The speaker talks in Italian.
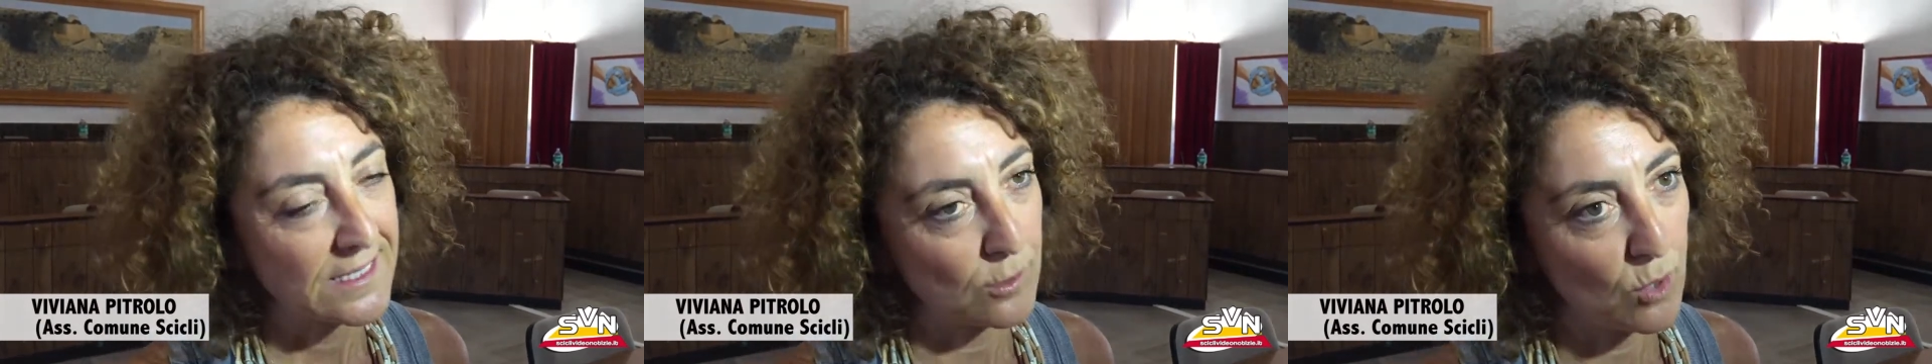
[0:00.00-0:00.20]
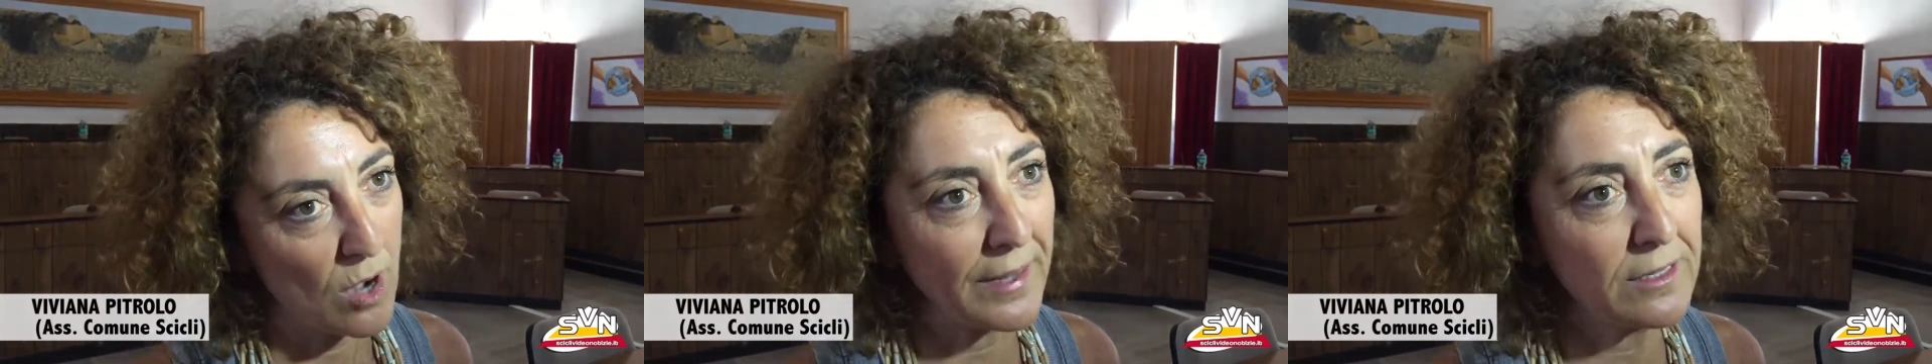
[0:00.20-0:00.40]

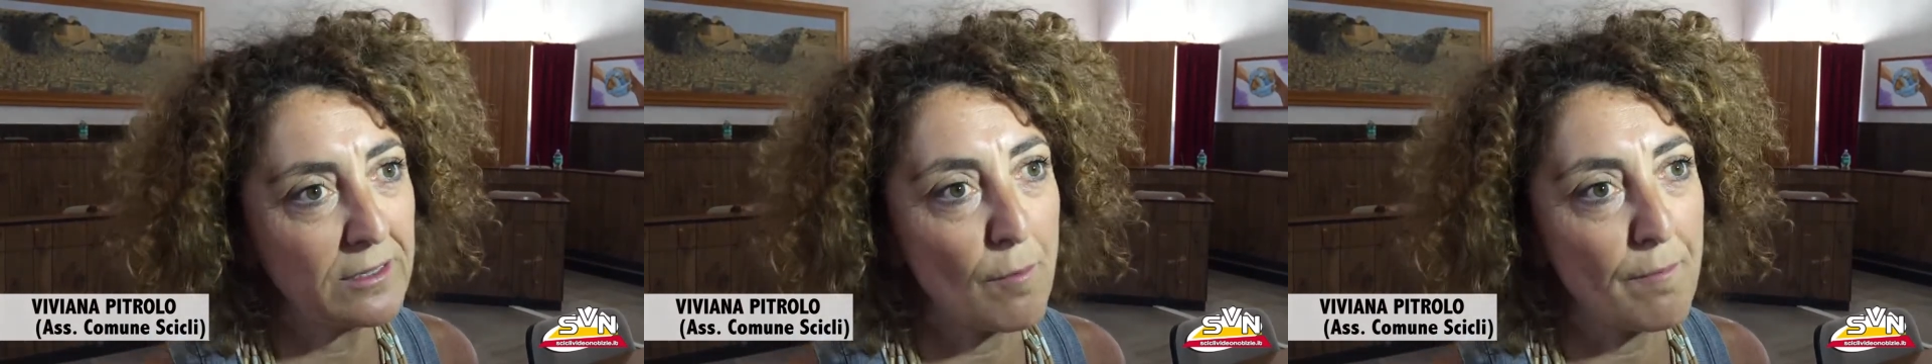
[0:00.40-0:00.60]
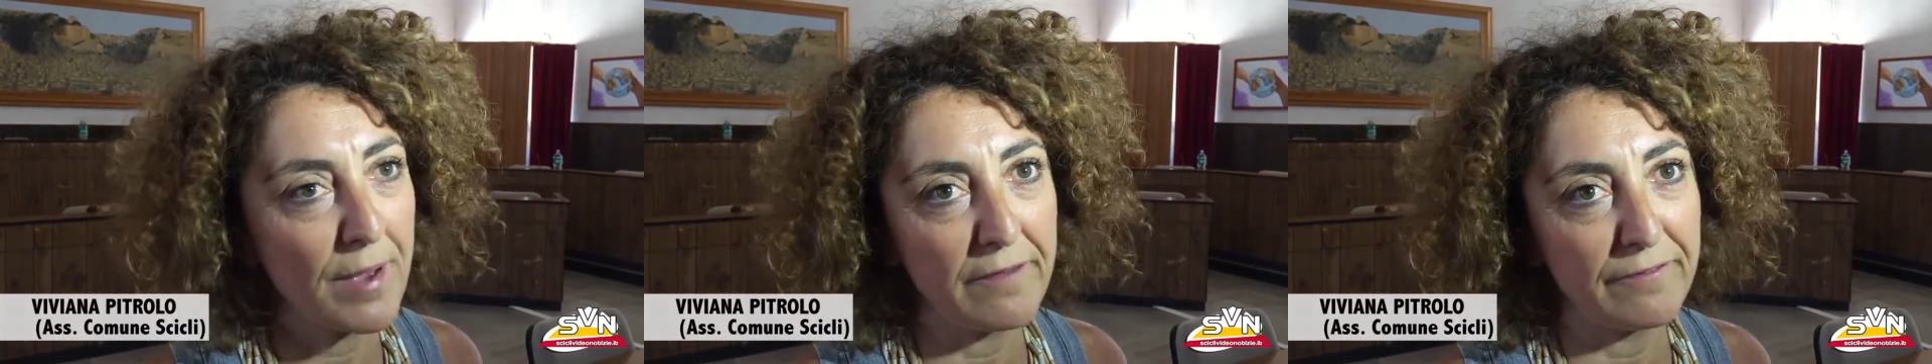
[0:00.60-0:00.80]

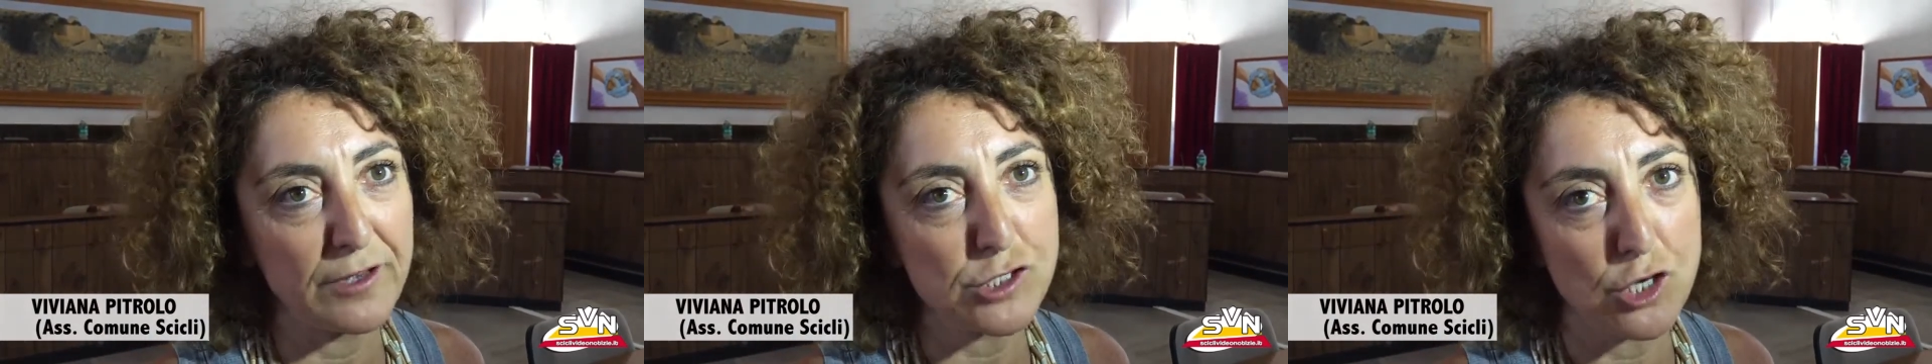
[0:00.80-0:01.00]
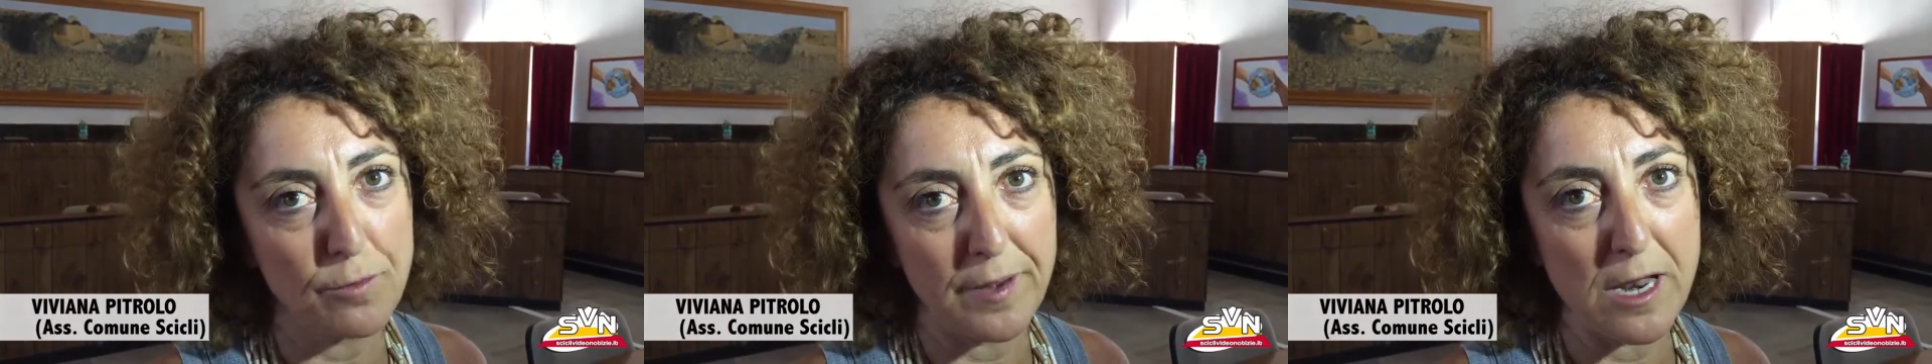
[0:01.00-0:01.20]
sicuramente è un
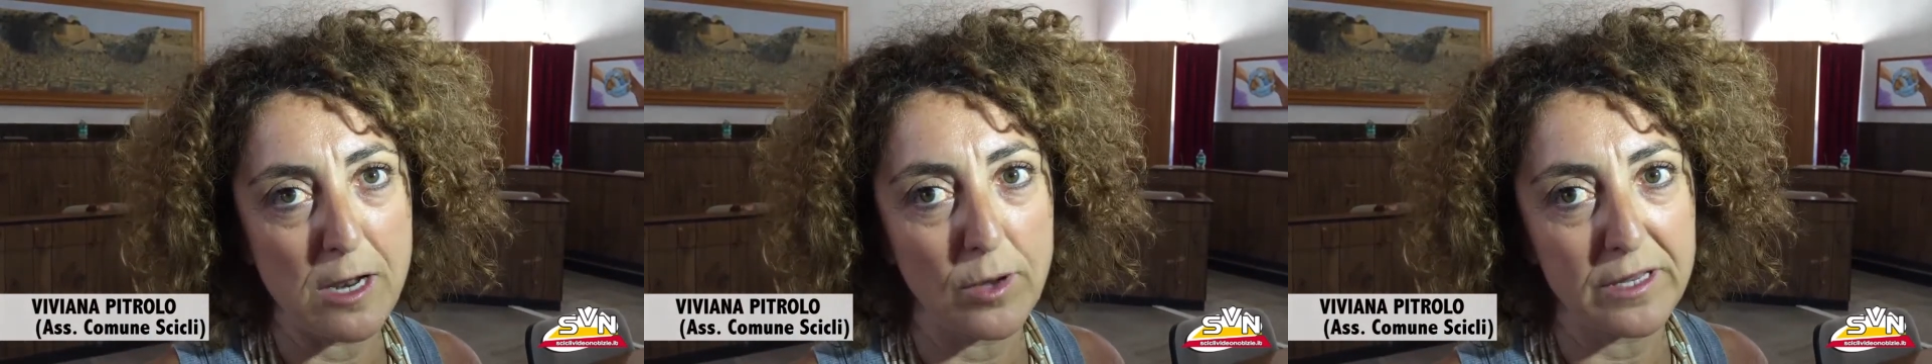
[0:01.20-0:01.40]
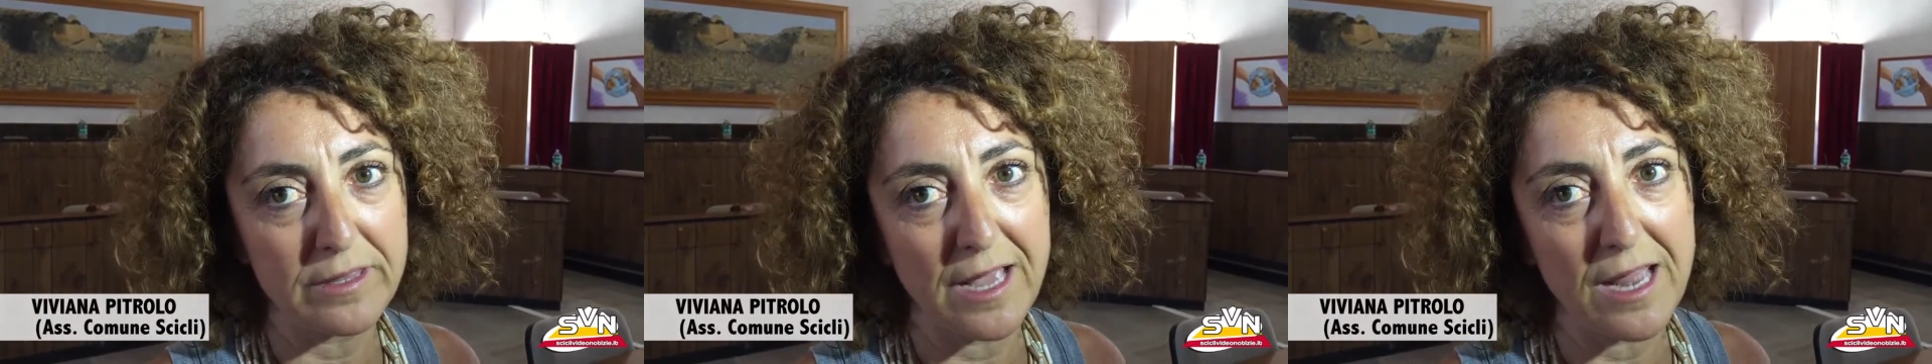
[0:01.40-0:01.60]
beneficio per
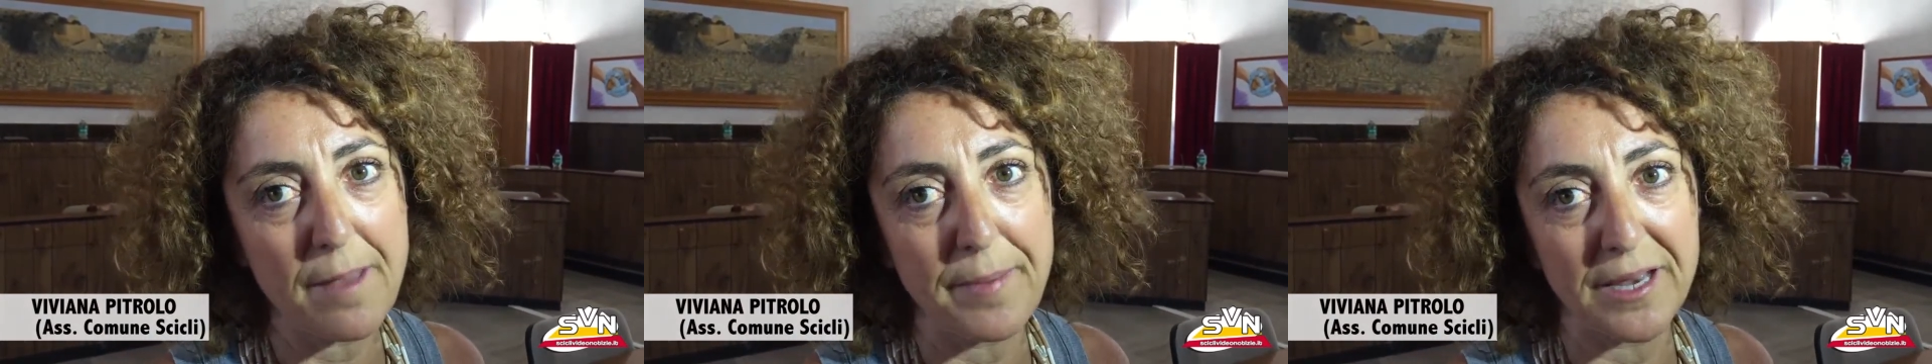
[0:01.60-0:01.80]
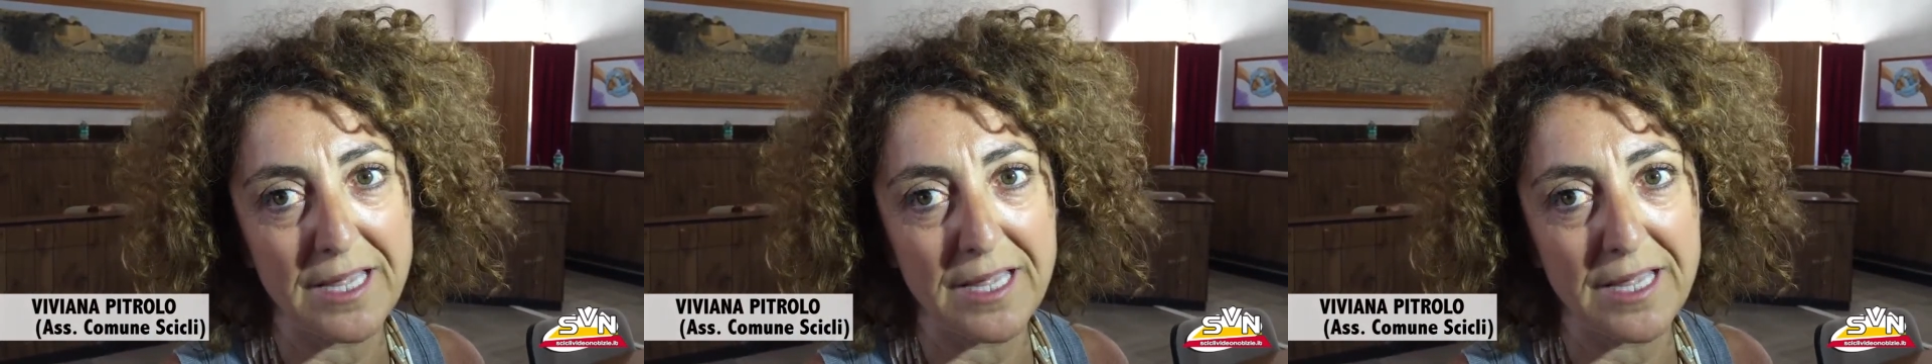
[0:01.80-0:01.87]
il quartiere